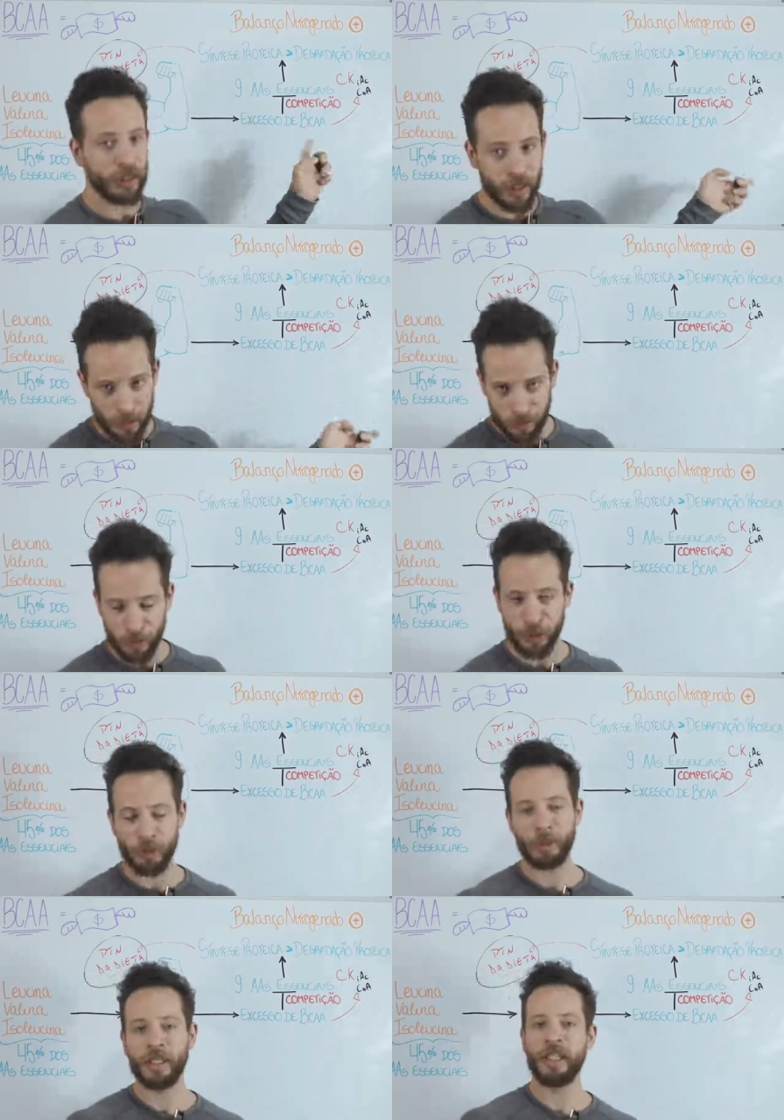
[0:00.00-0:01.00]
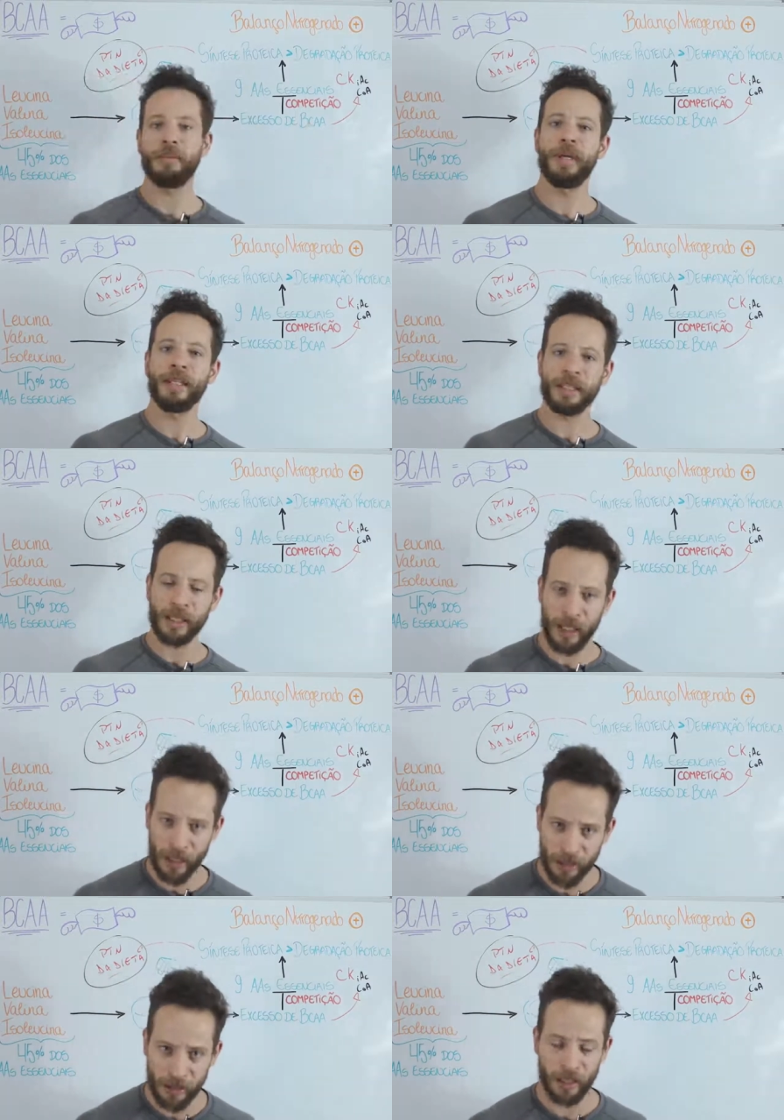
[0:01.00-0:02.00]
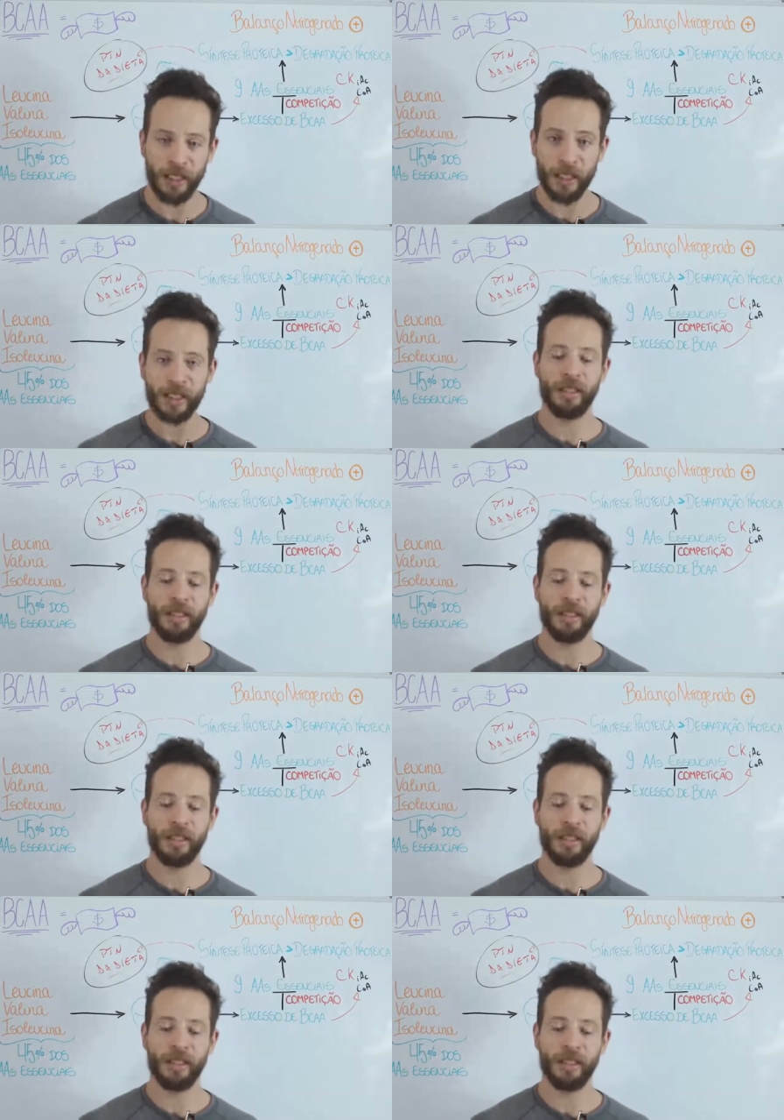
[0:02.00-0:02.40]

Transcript: Sim, mas de uma maneira mais cara e